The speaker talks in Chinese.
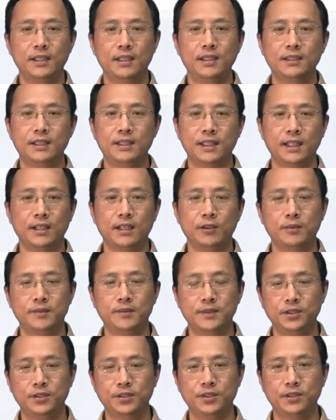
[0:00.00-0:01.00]
这样呢，我们
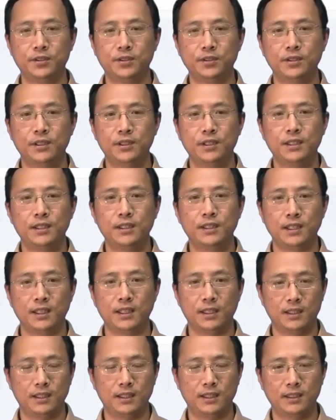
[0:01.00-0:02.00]
就有
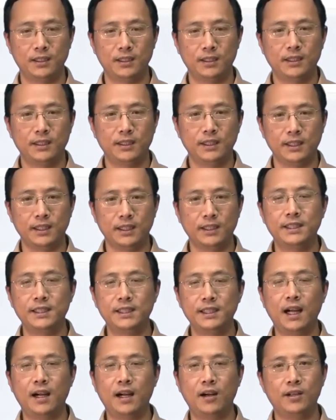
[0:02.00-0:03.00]
了一个记
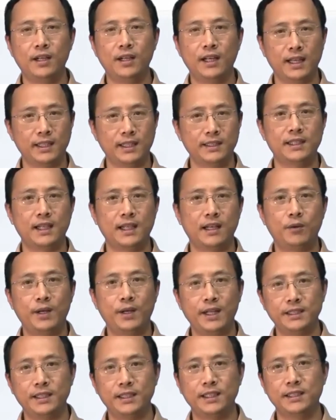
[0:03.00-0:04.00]
号 xRy
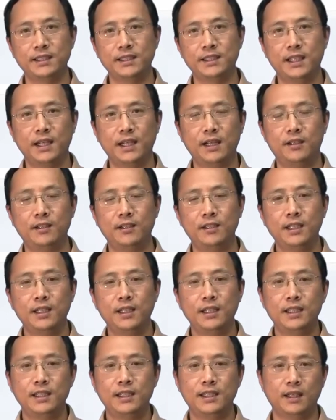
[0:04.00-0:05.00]
这样的记号。
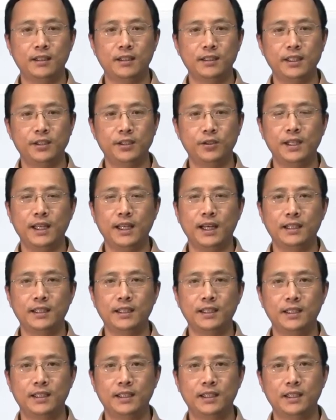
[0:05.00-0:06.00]
然后呢，有两
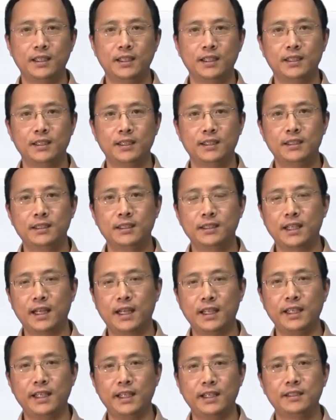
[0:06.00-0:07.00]
个概
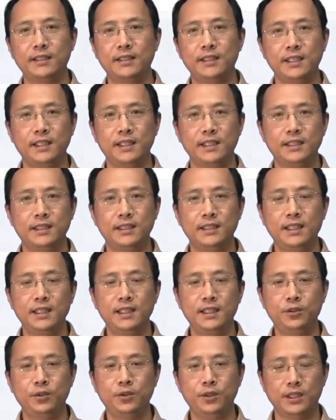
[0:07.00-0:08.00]
念，一个是定
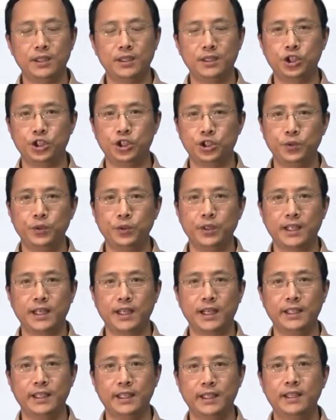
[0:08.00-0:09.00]
义域和值域的概
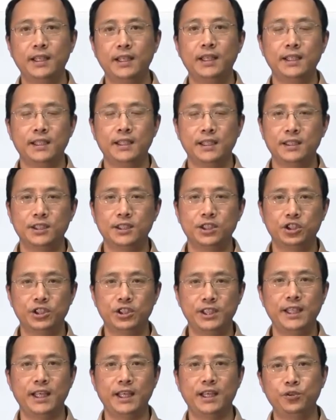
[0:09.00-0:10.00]
念，一个呢是
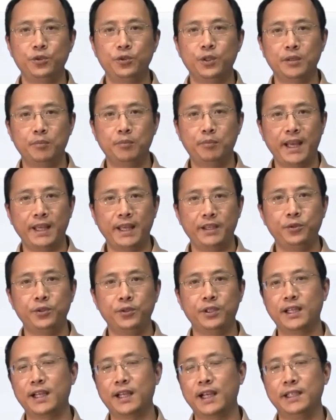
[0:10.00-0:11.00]
前域和培域的
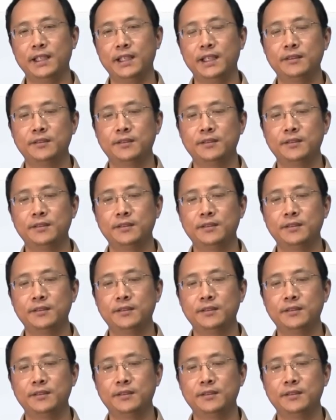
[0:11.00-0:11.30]
概念。